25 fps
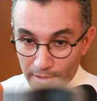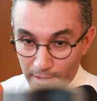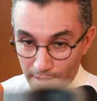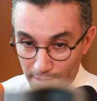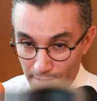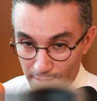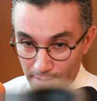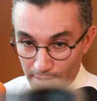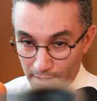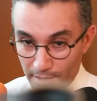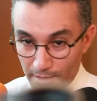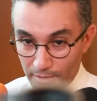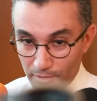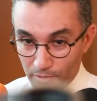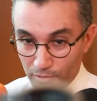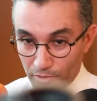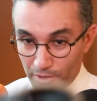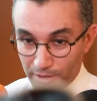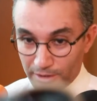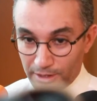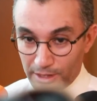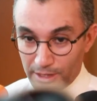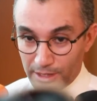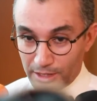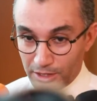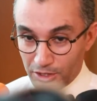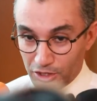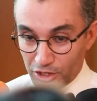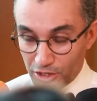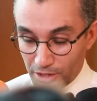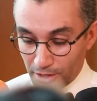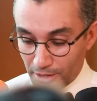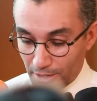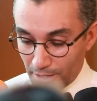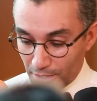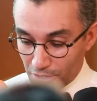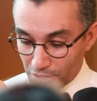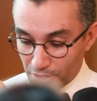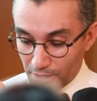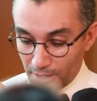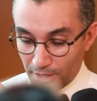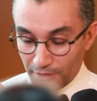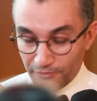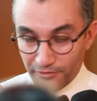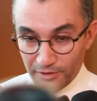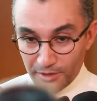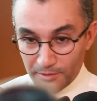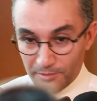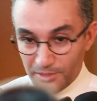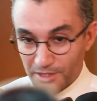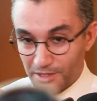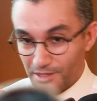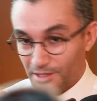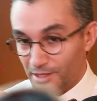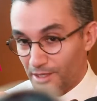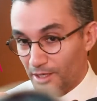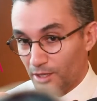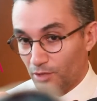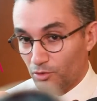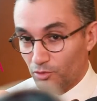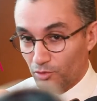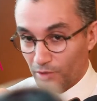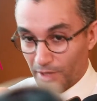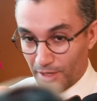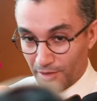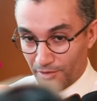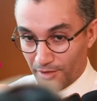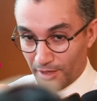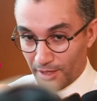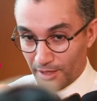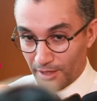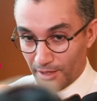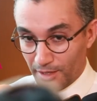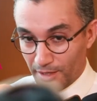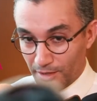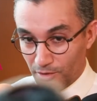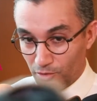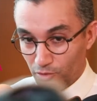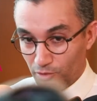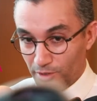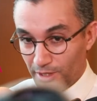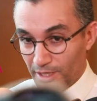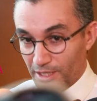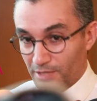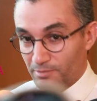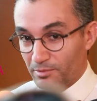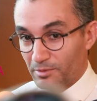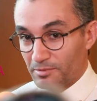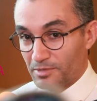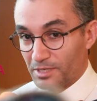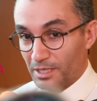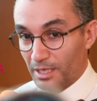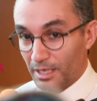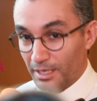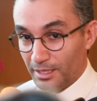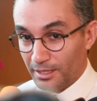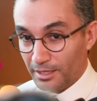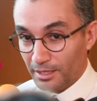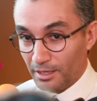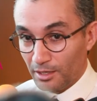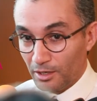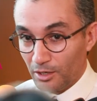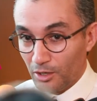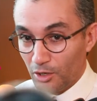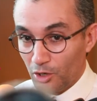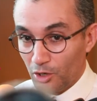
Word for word: انا وقت اللي كي نجي نخرج الأعفاء من سياقه هذايا اللي هو لاسباب صحيه